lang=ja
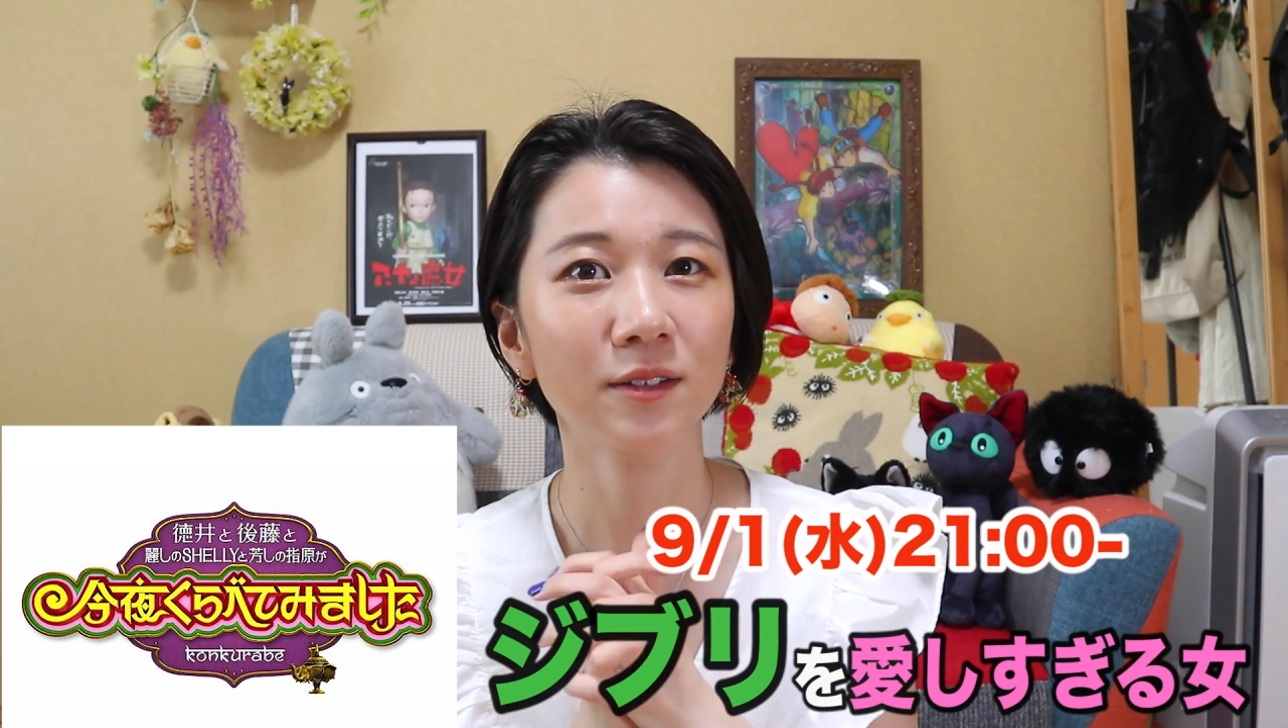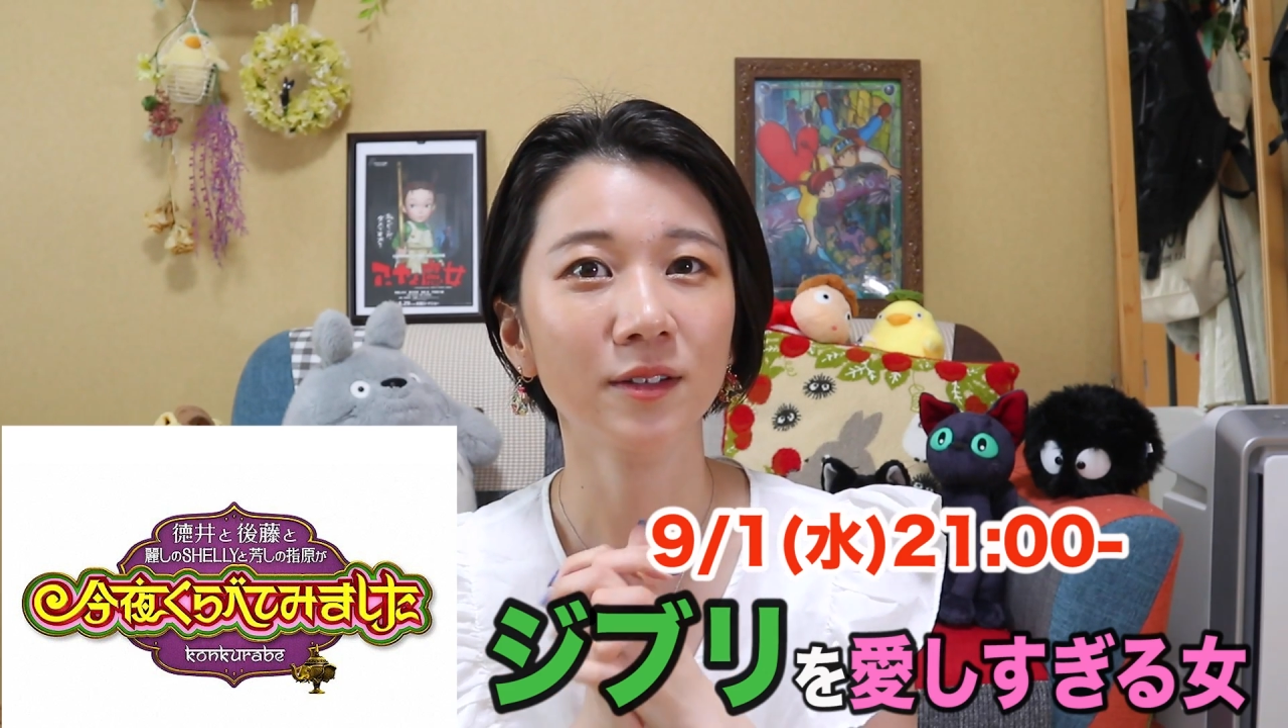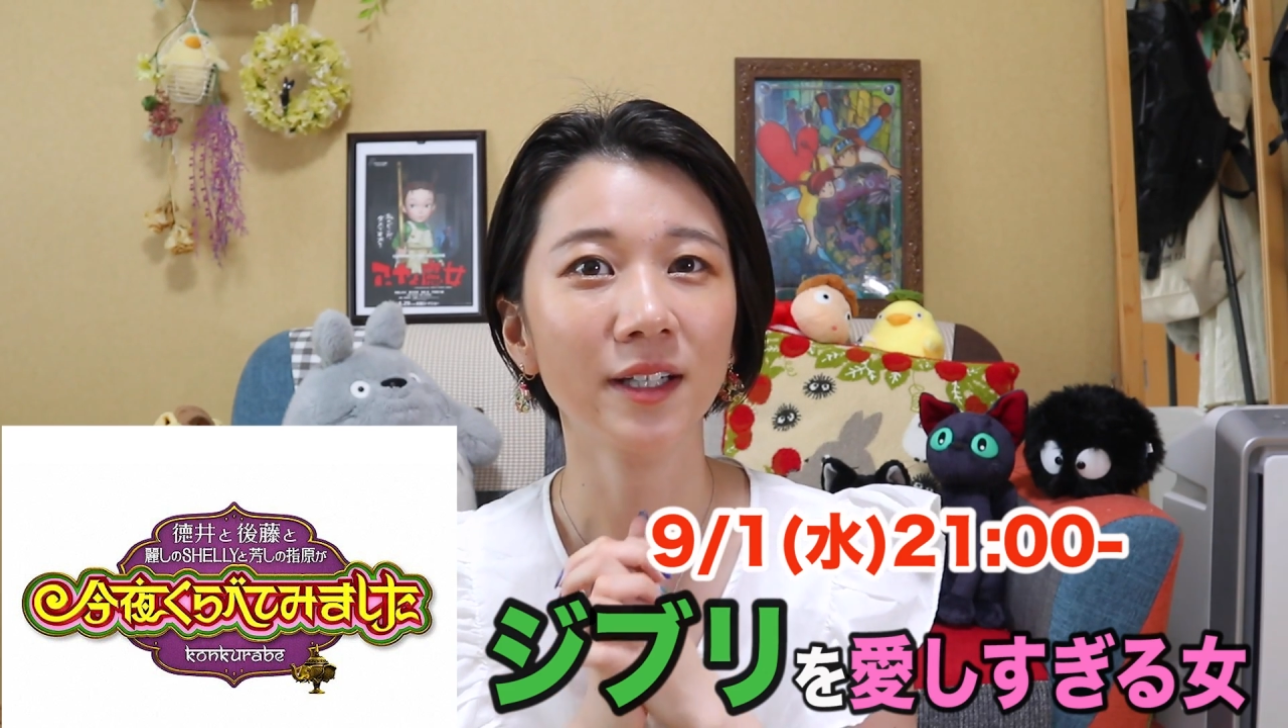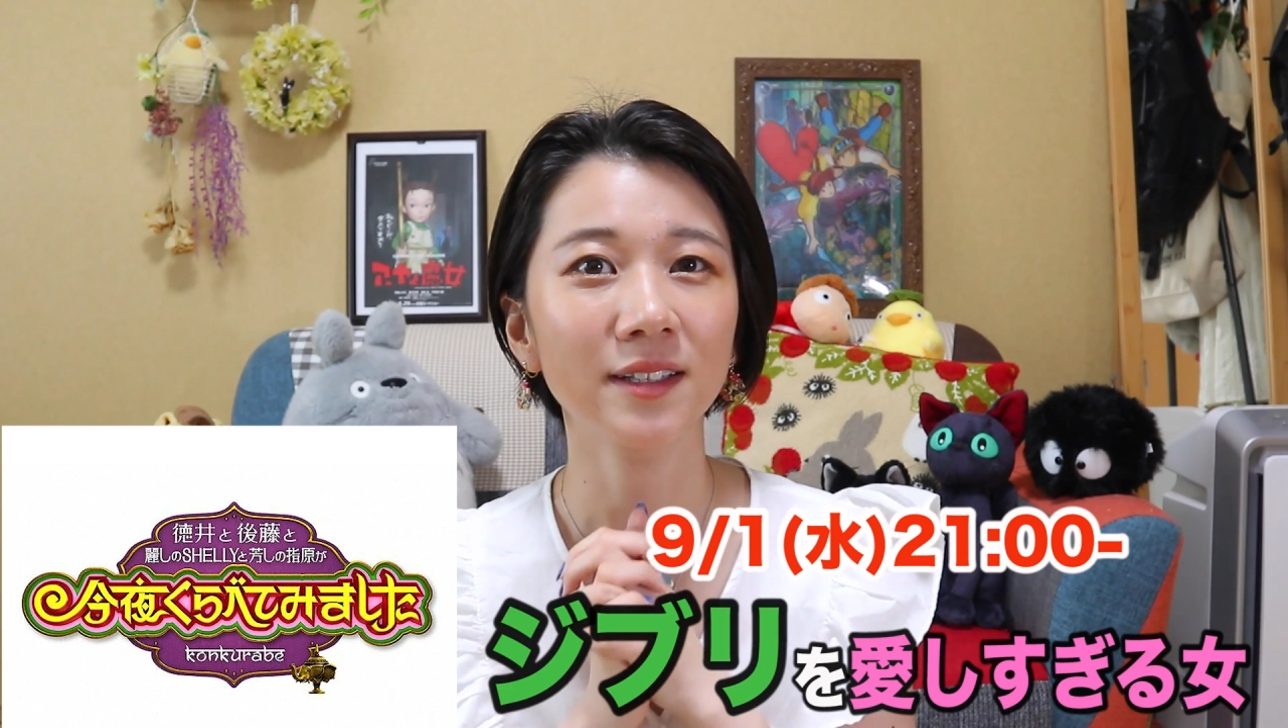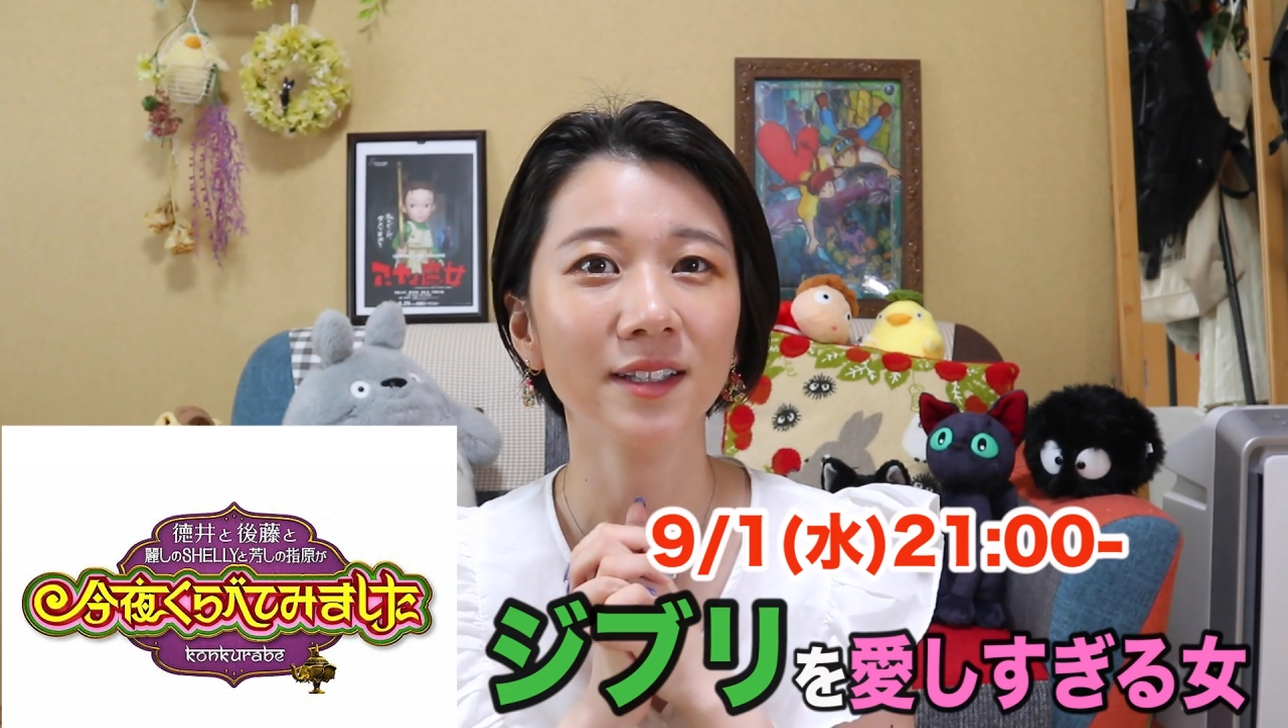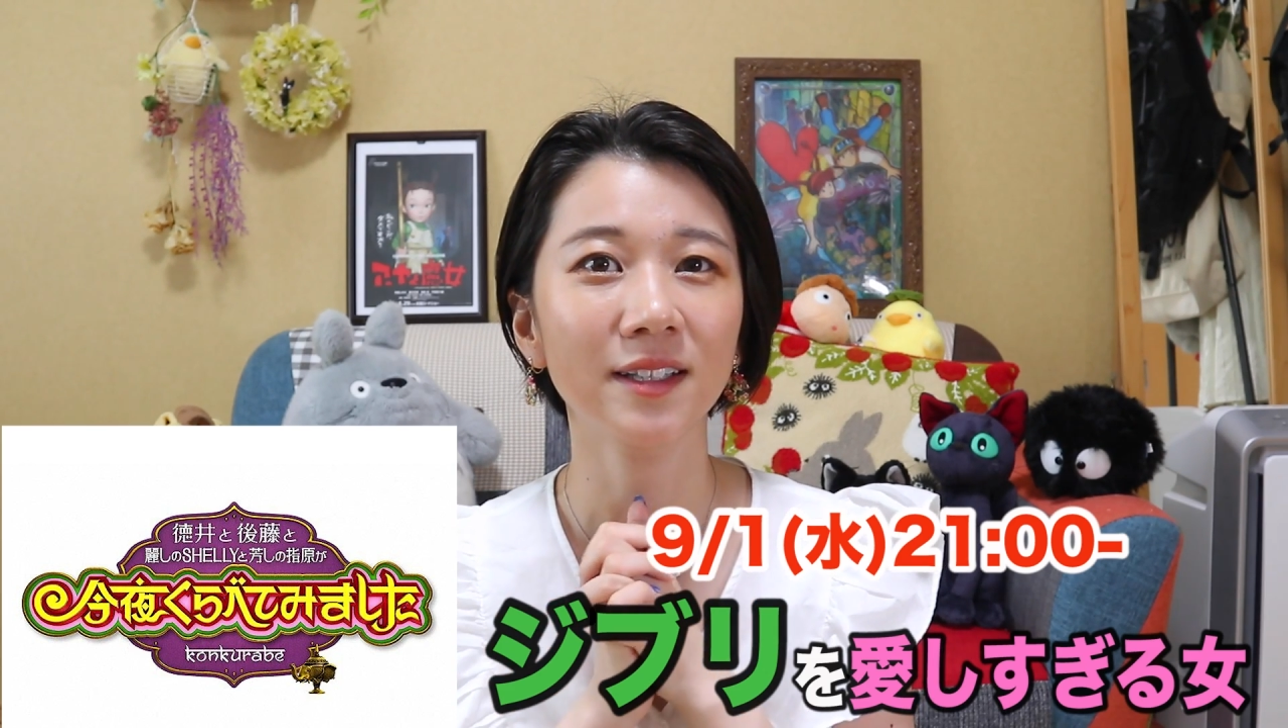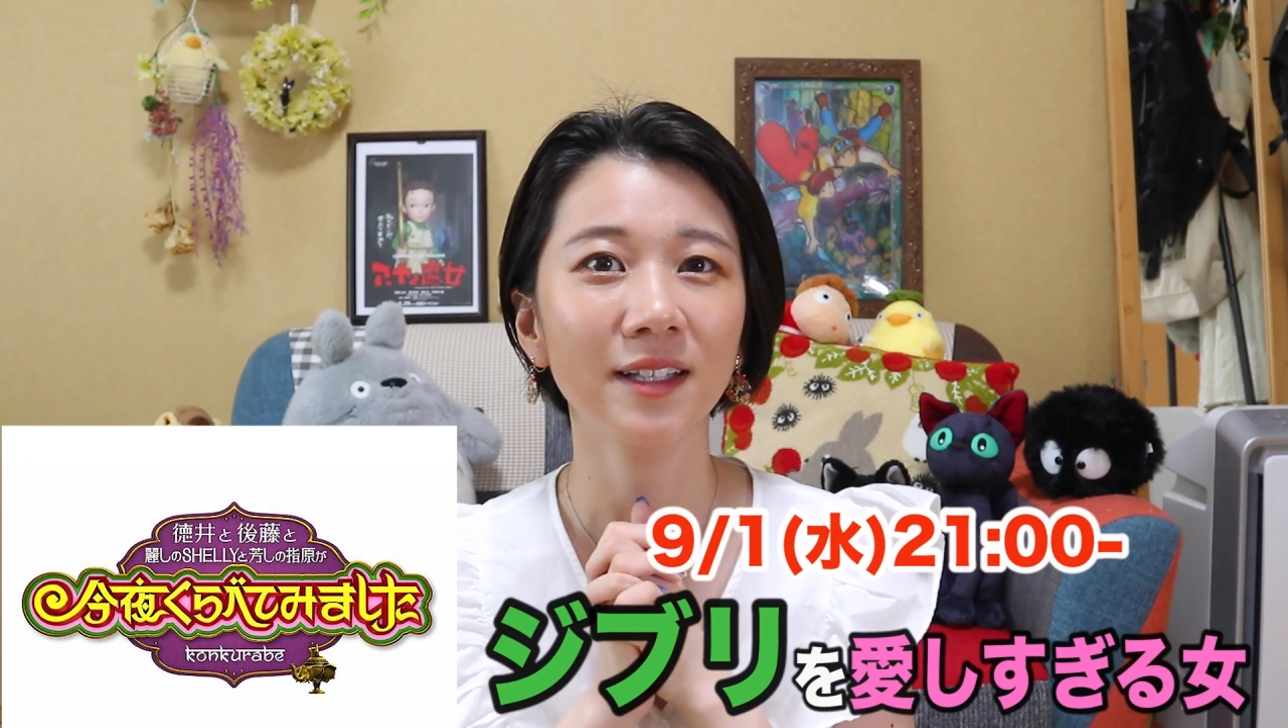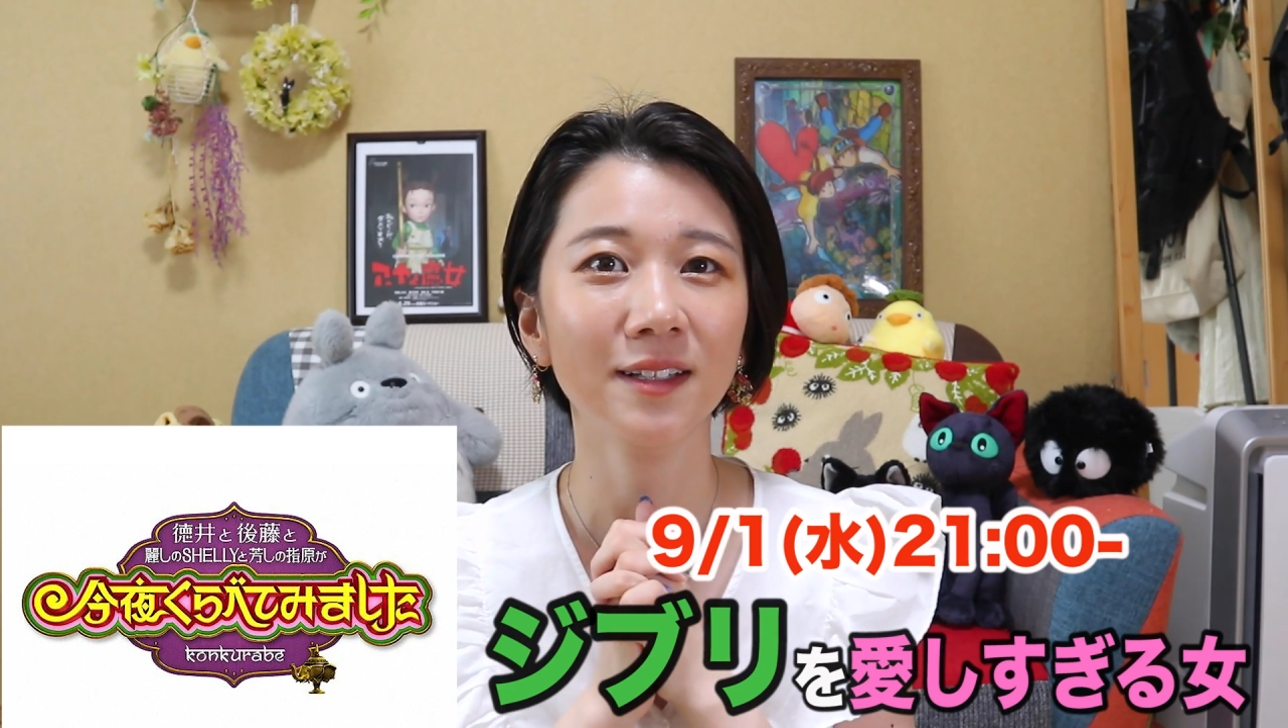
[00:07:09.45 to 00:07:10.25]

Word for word: ご覧いただ